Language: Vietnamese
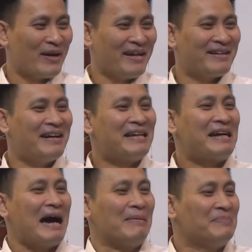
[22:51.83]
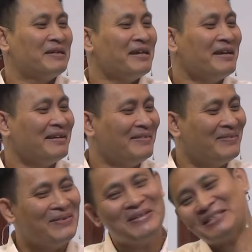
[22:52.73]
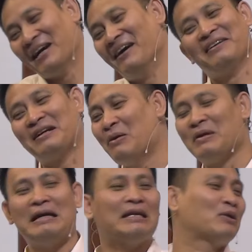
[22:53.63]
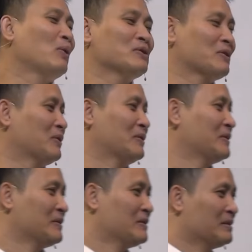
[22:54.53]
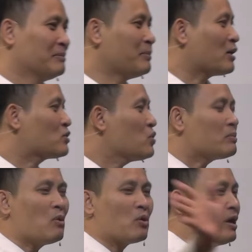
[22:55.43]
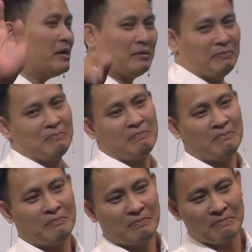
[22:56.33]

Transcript: mặc bộ này gợi cảm thế ôi giời câu đấy thì thôi rồi mặc suốt bộ đấy